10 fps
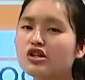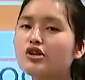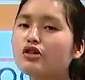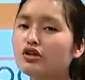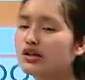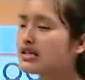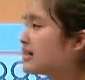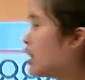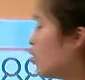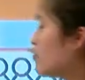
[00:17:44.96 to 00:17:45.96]
么这六个轮
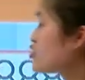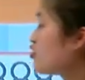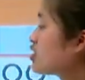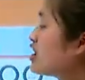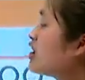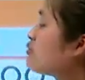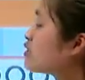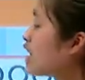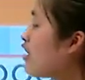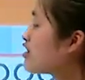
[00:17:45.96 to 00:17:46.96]
子呢，我们就替
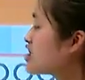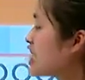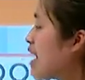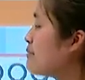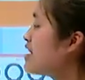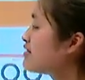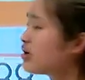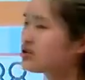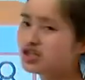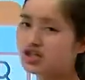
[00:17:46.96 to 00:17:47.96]
补到前面
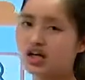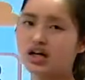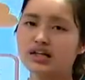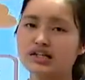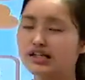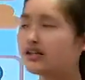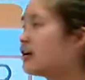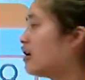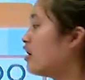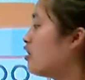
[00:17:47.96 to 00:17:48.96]
的这一
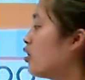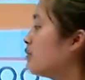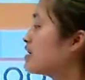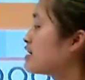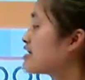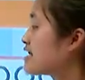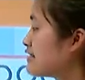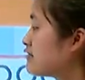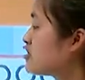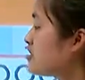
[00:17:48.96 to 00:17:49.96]
个我们的自
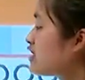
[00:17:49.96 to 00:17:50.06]
行